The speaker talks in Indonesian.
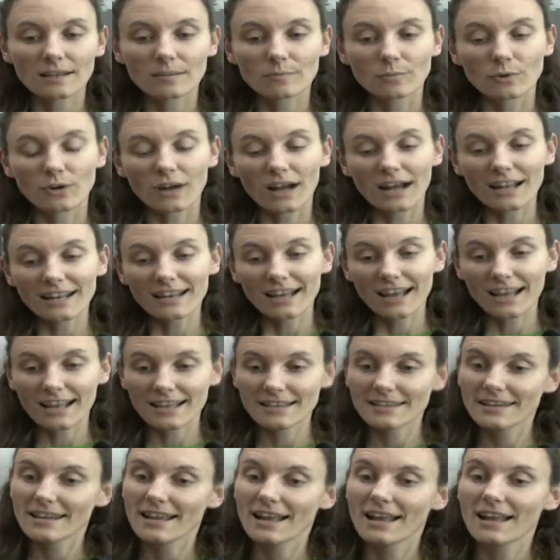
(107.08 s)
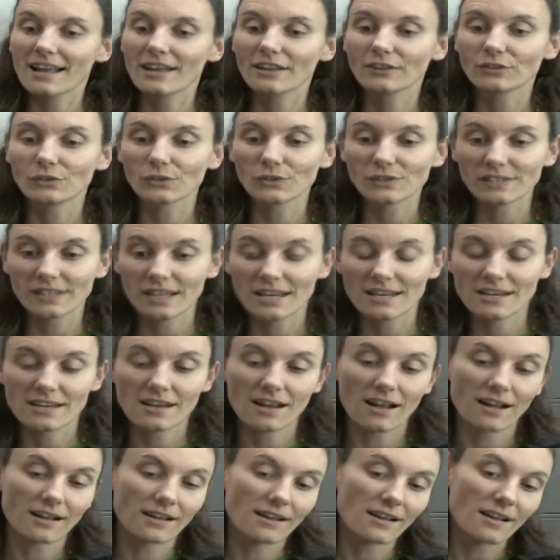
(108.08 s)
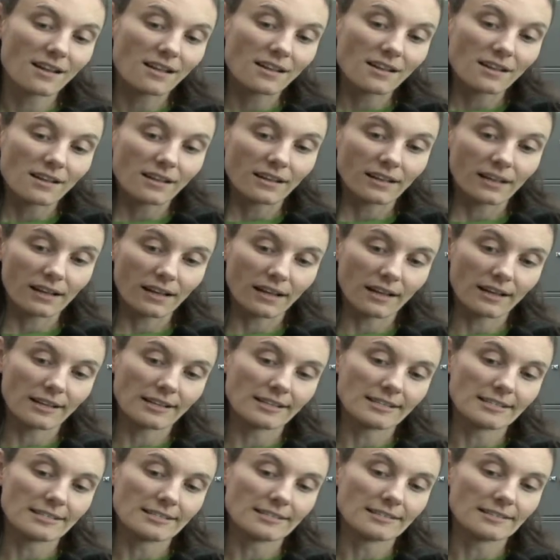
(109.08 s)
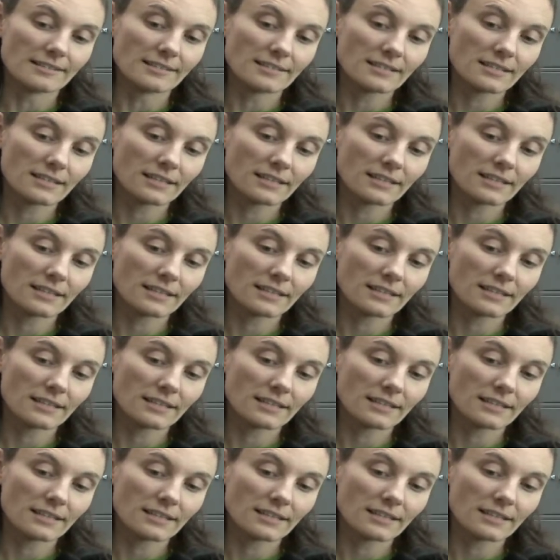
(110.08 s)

bukan hanya dosen yang uh,